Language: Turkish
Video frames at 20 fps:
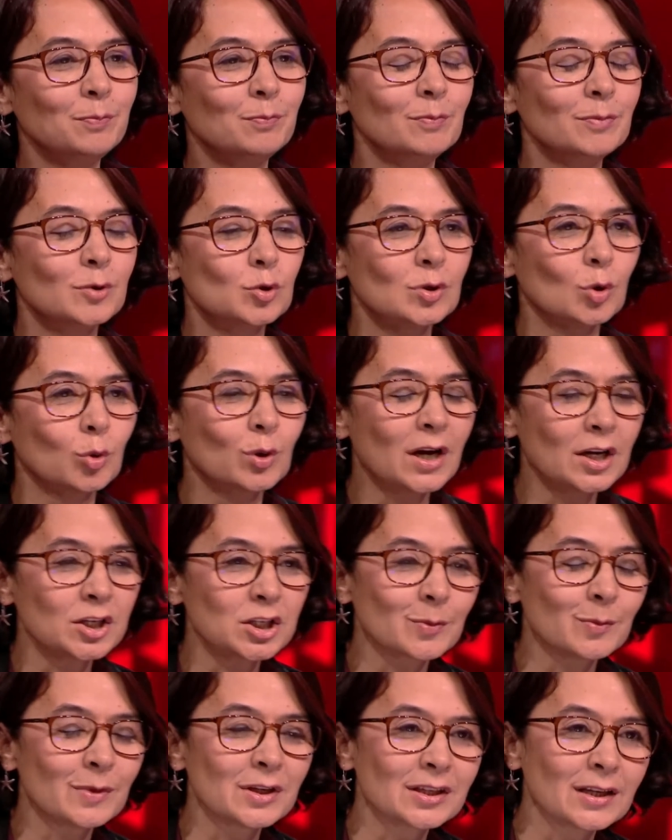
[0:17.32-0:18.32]
sokağa
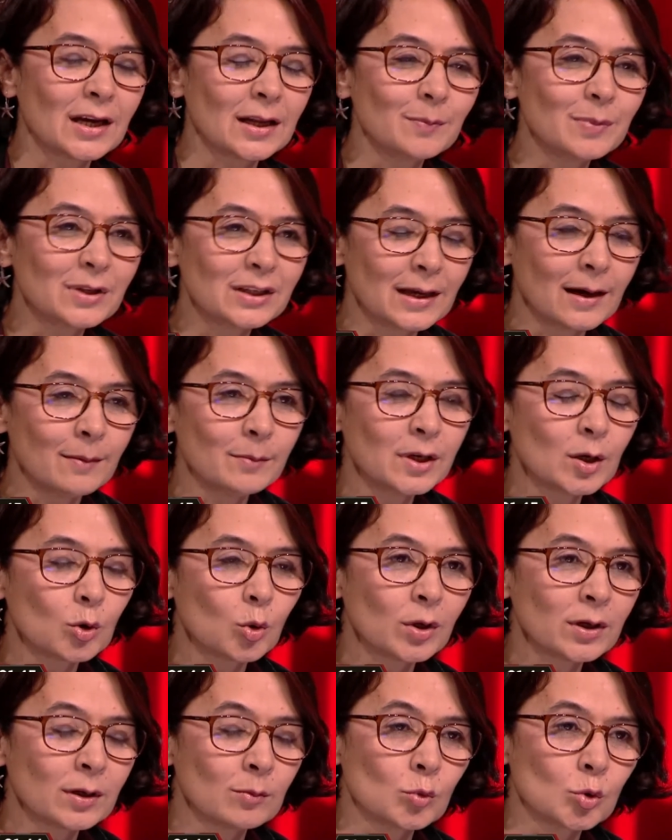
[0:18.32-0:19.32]
çıkma yasağını birdenbire
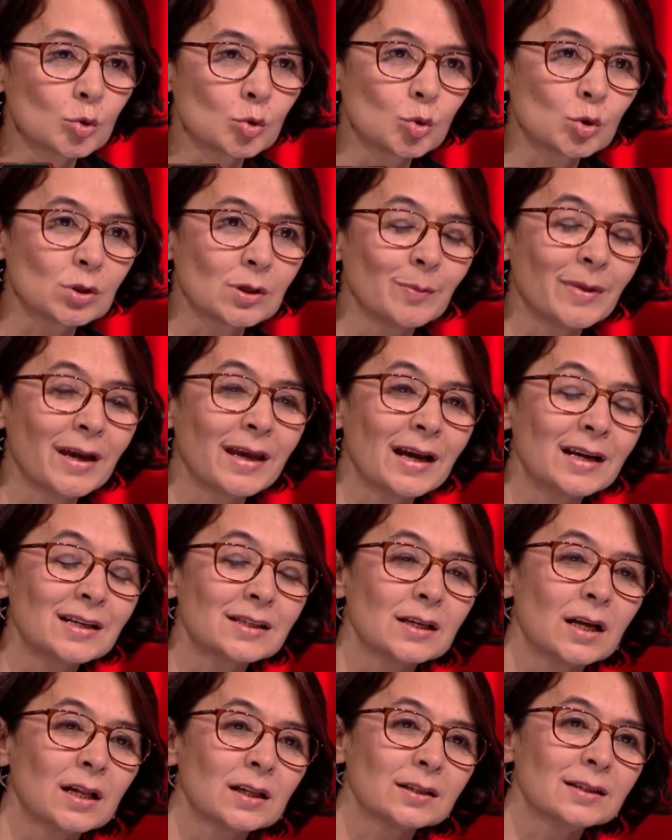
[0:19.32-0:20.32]
koyamıyorsunuz. Ama eğer
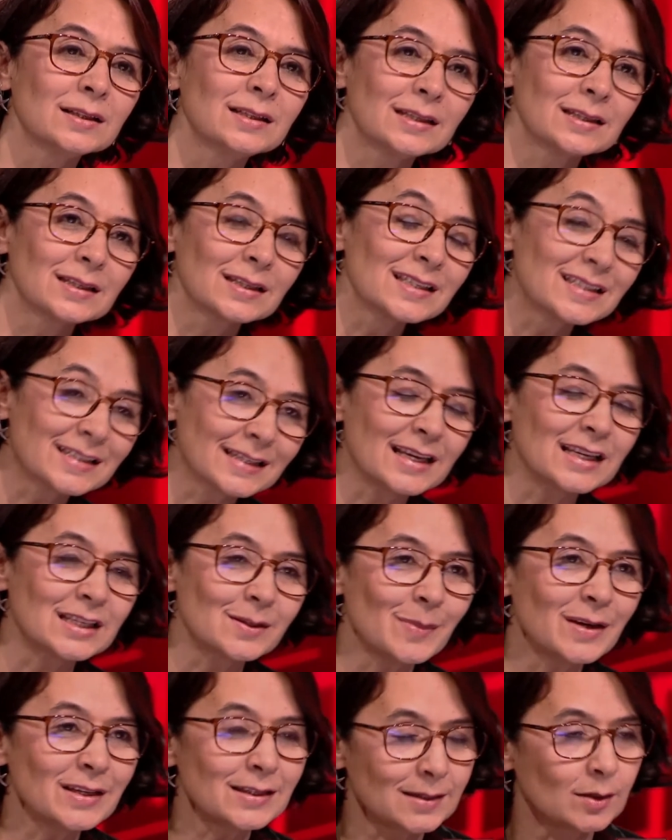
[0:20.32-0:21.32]
salgın hız, hız
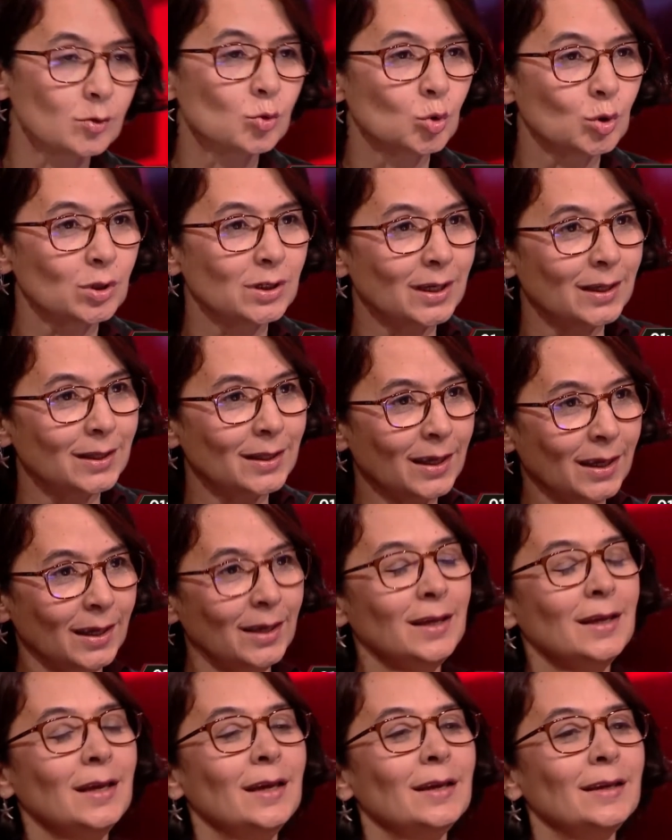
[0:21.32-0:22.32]
kesmezse Türkiye'de
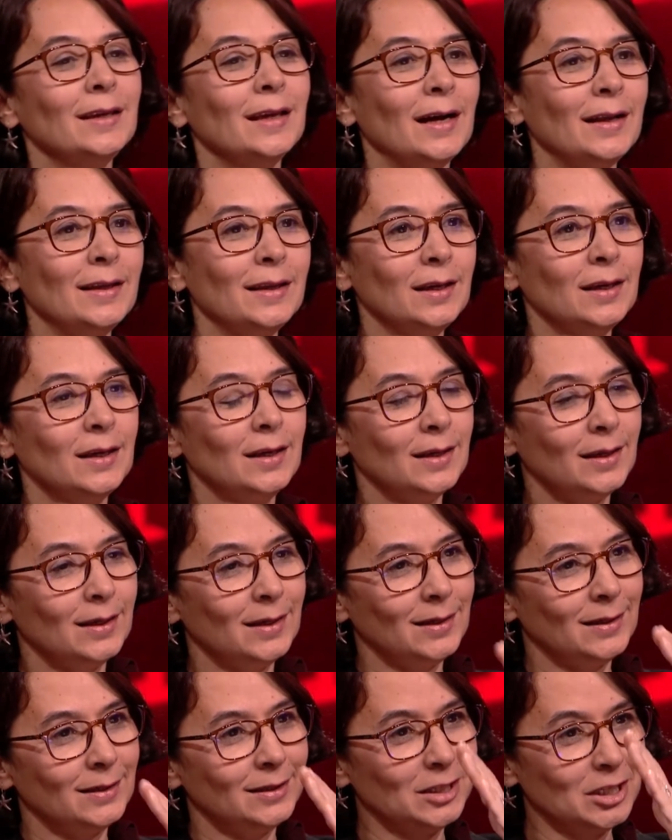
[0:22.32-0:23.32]
yani
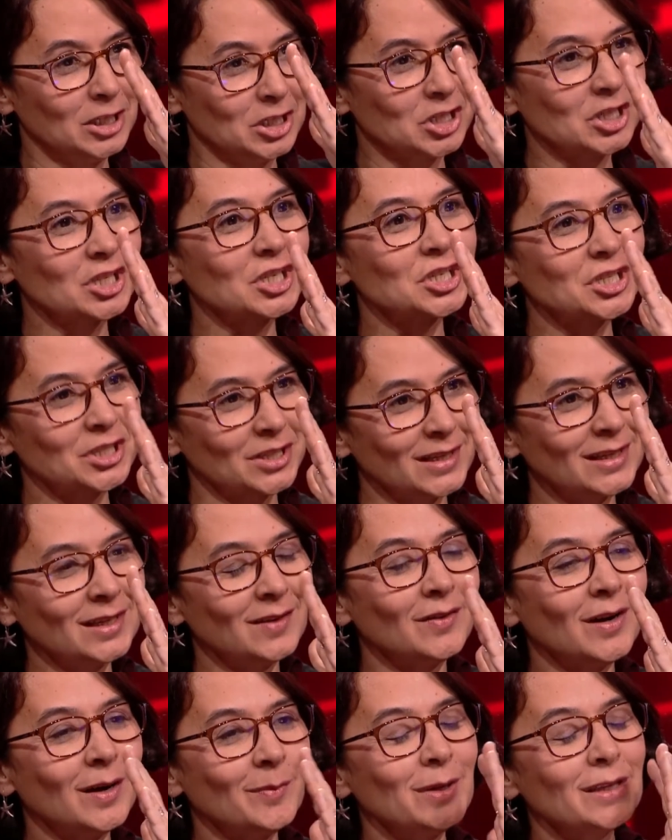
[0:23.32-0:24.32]
e, dik çıkışına
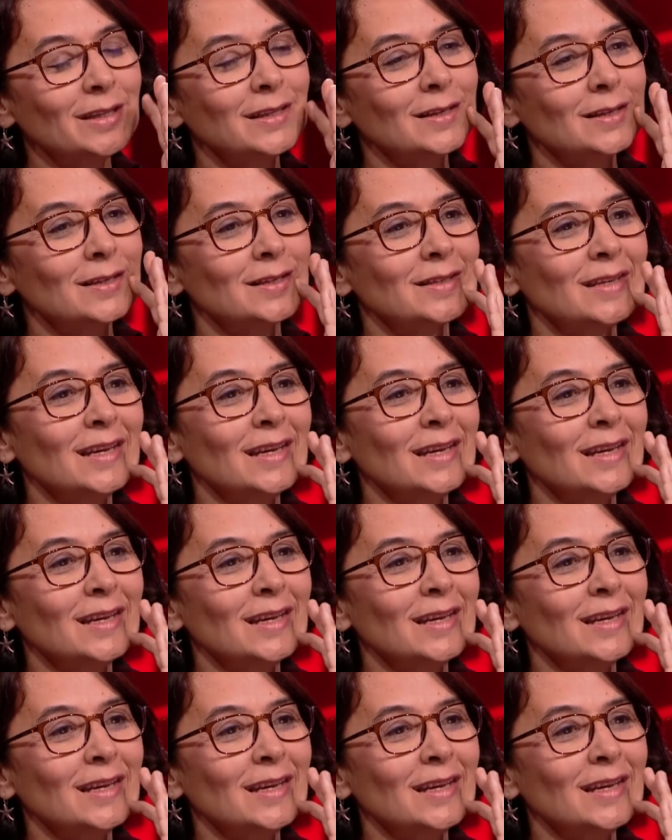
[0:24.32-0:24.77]
devam ettirirse